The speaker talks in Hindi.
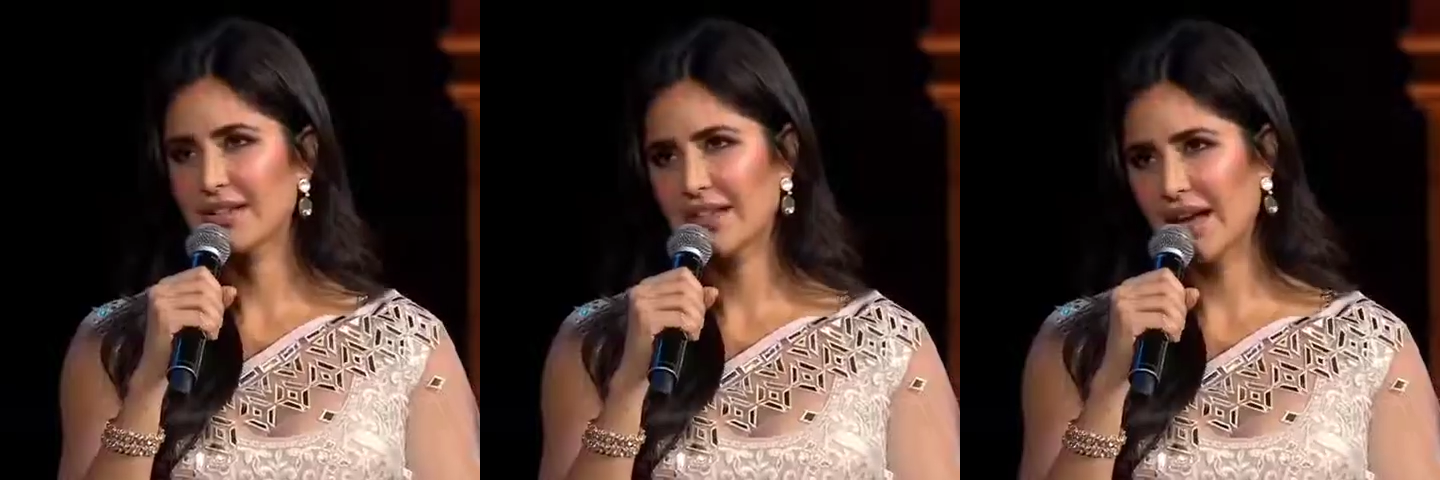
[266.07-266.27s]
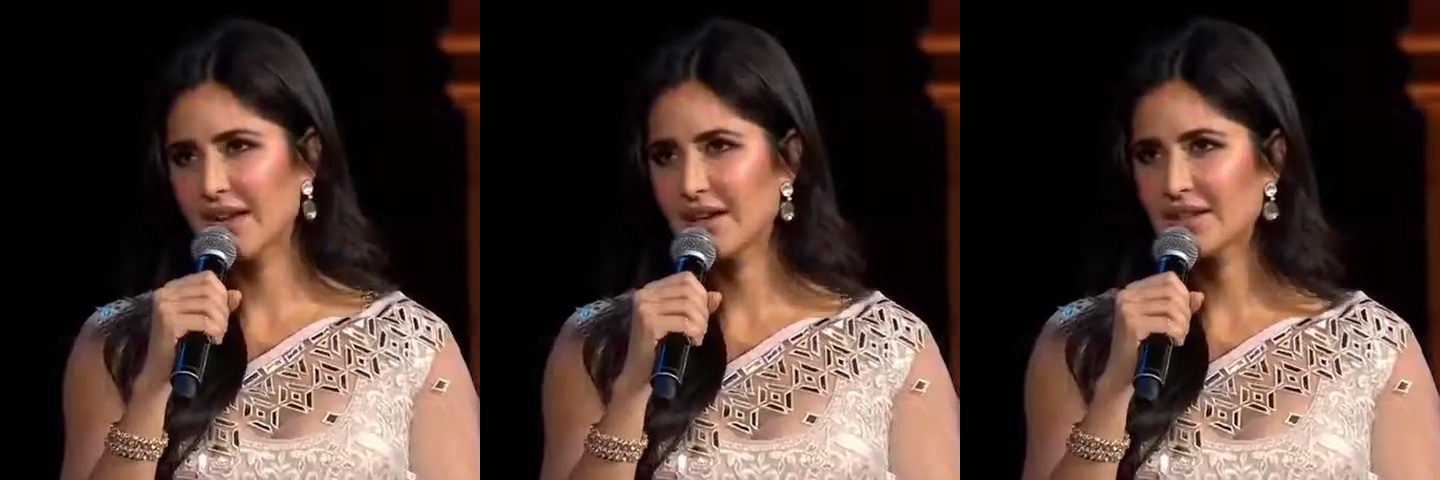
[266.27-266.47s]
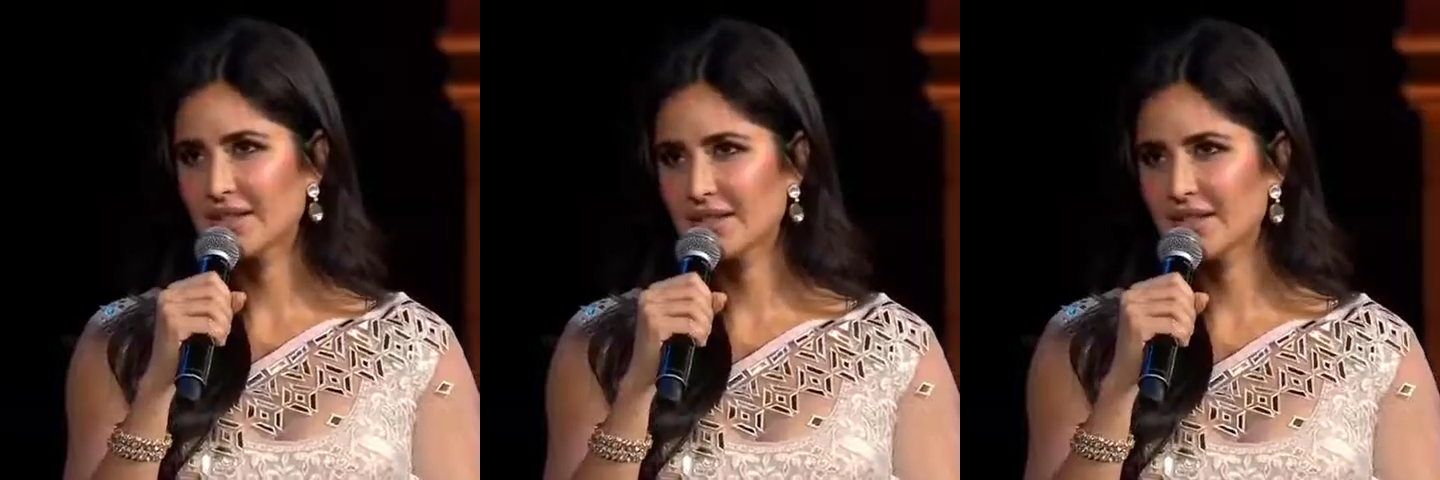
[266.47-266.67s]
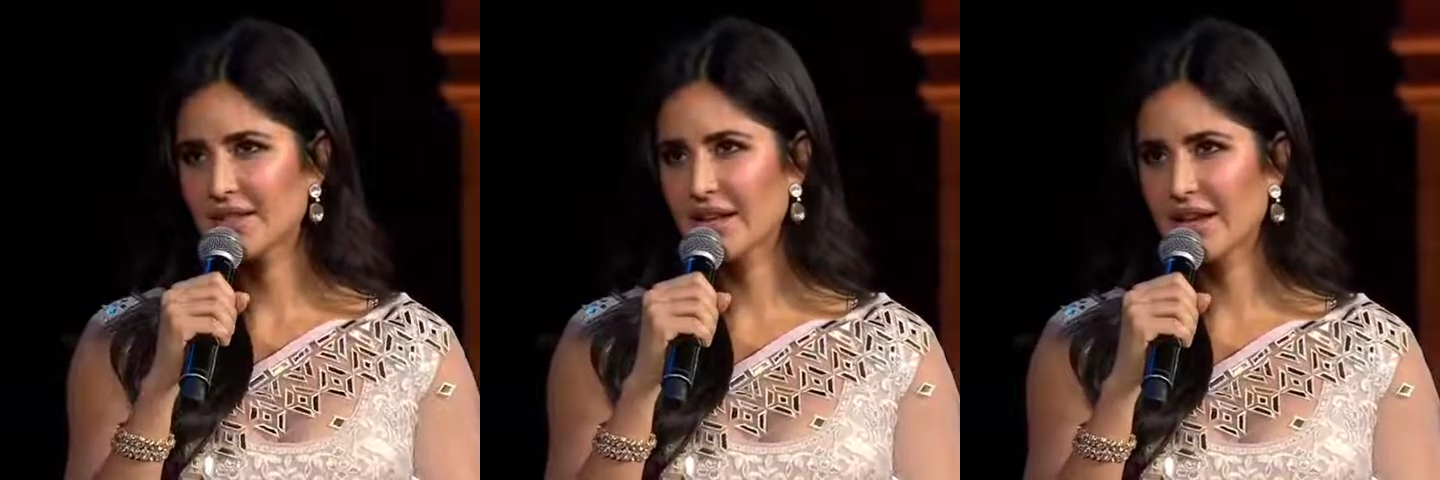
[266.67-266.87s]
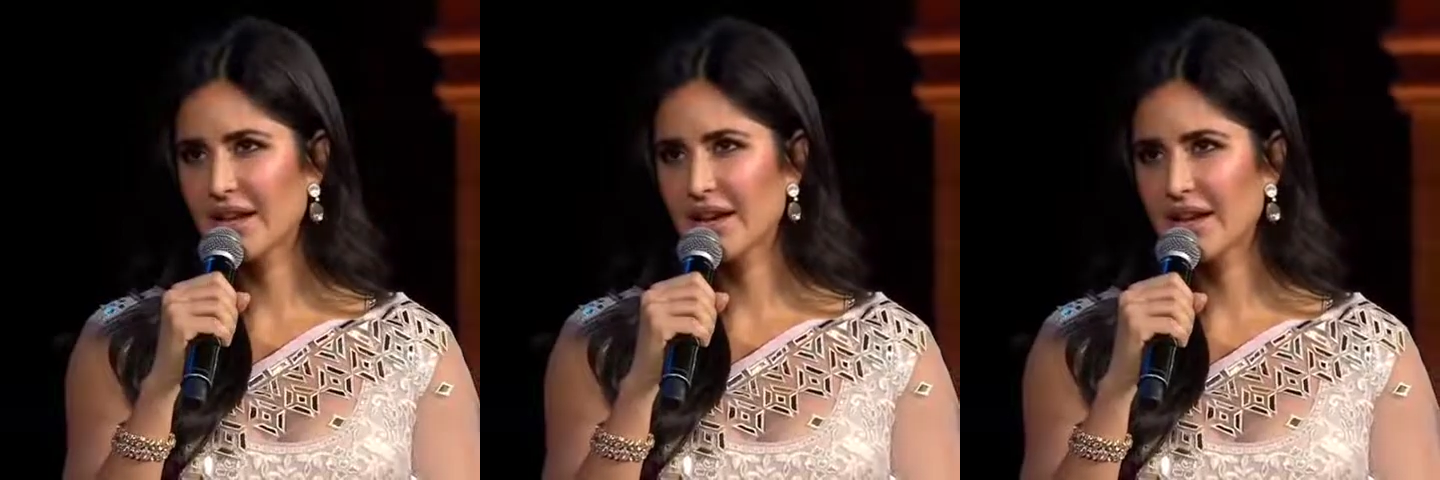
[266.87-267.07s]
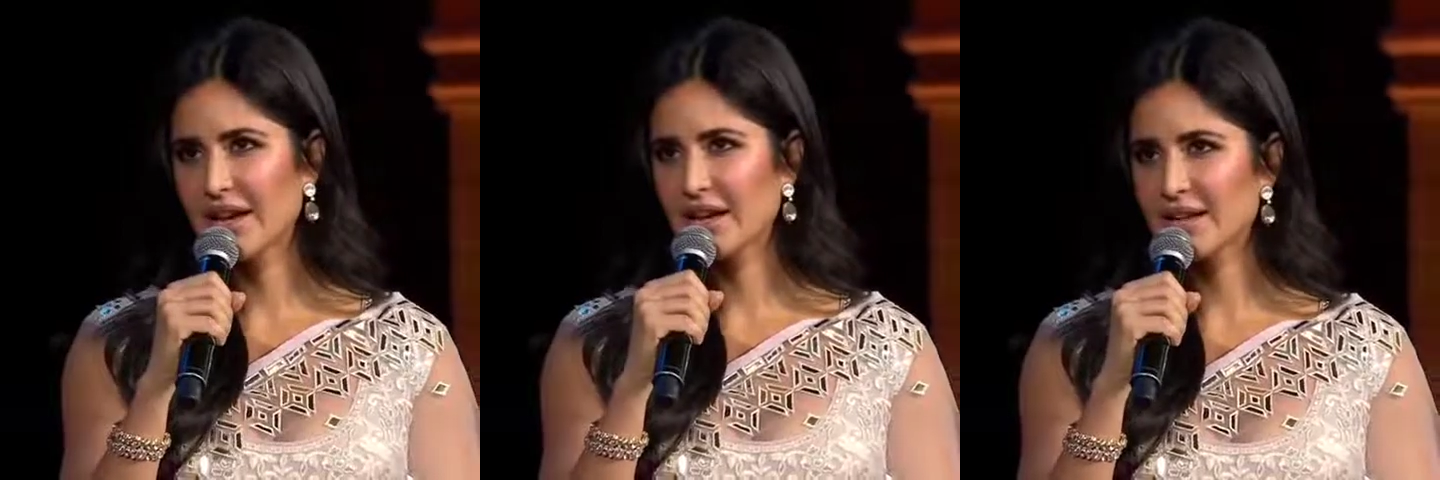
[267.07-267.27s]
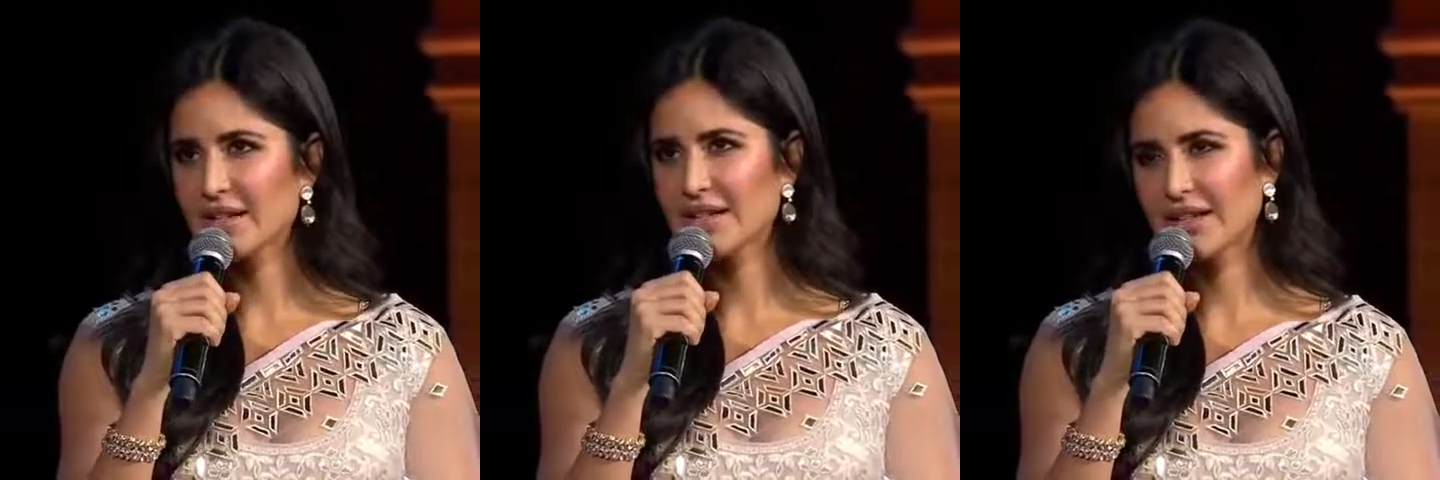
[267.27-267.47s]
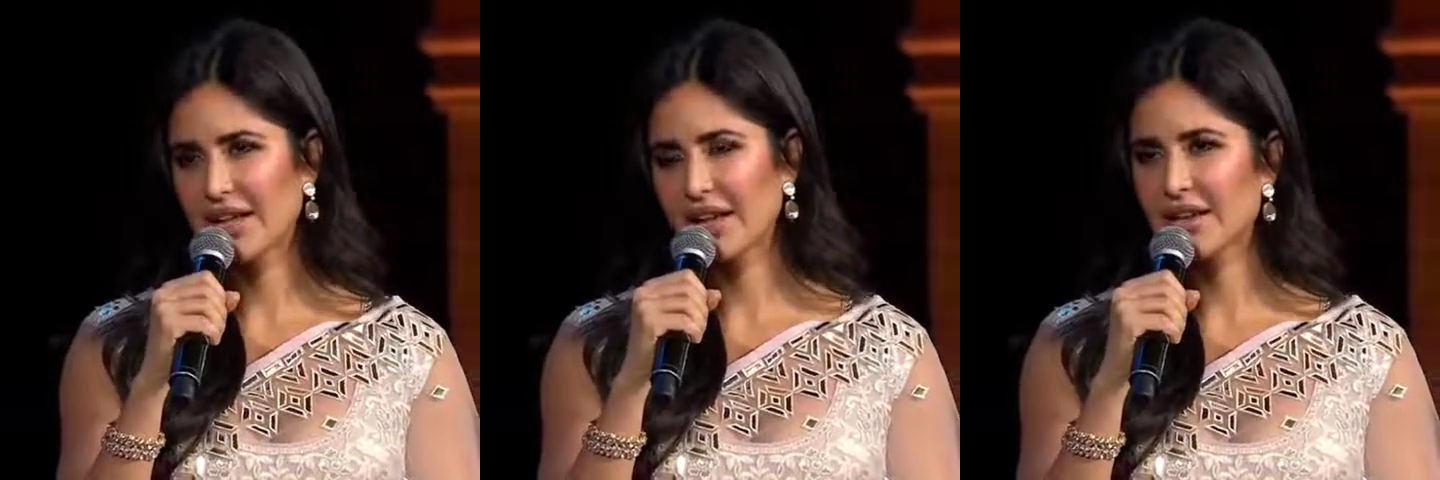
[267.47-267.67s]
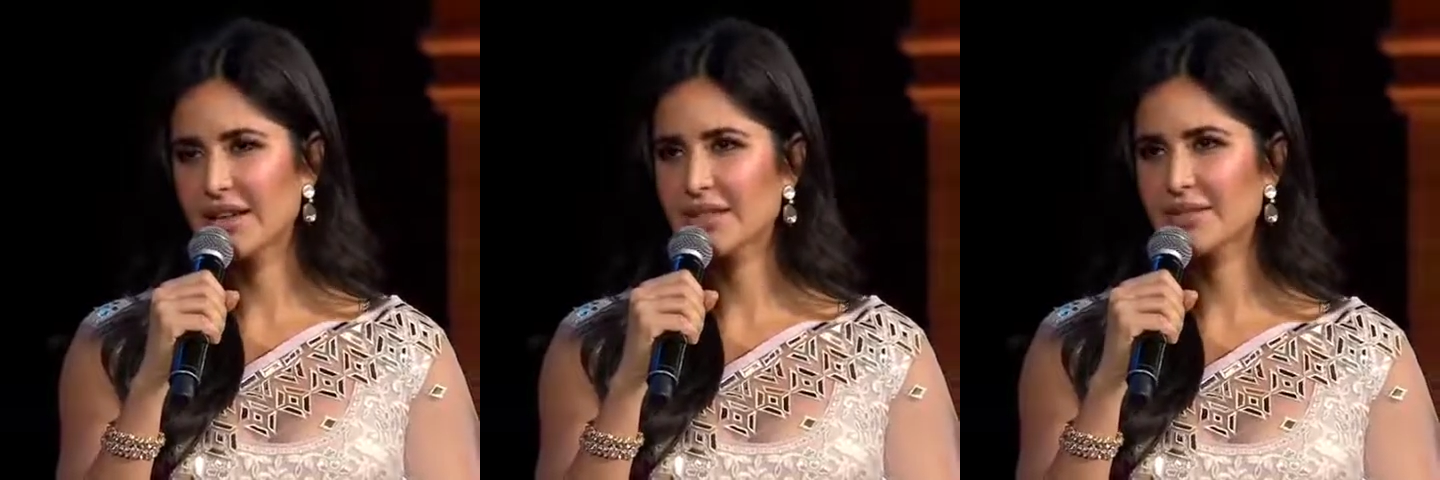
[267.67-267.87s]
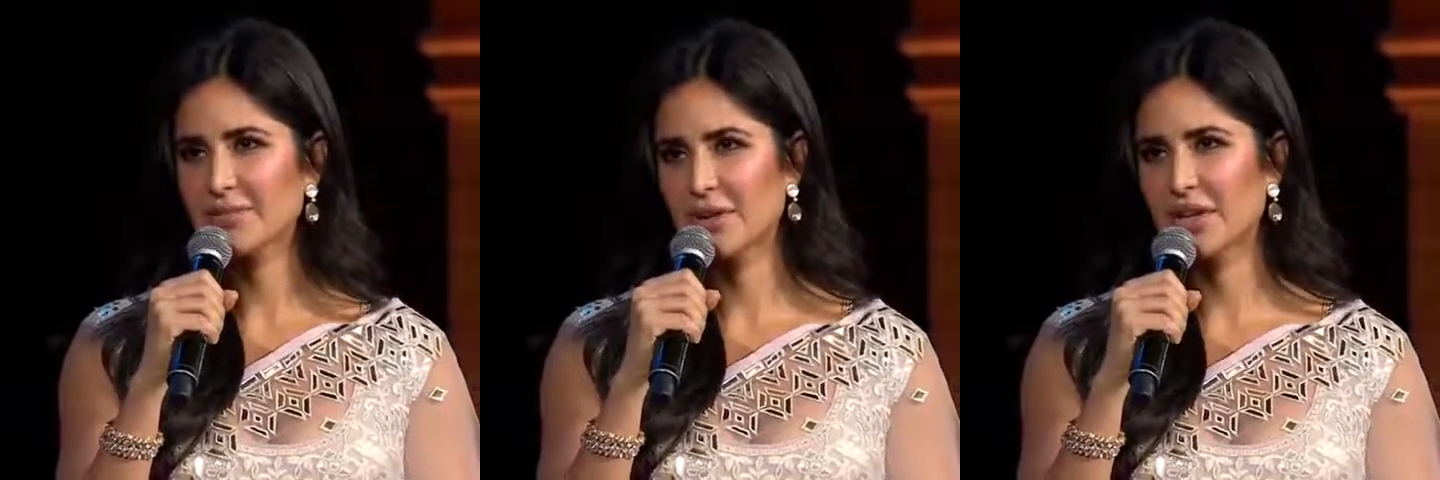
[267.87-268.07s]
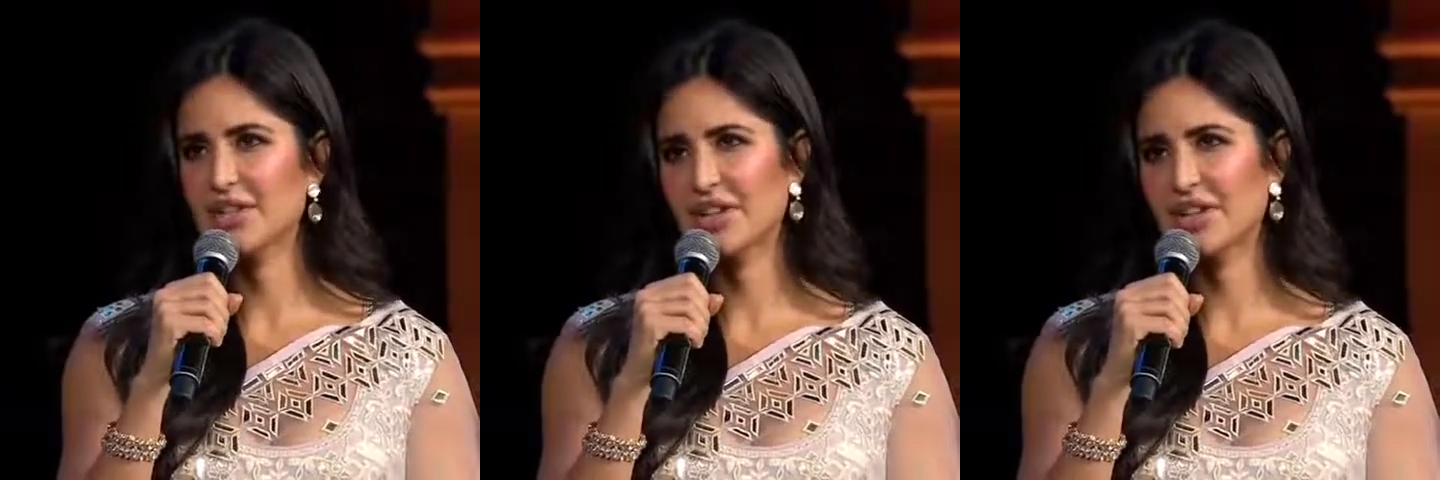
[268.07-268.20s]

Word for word: टाइगर जिंदा रहेगा और टाइगरस मर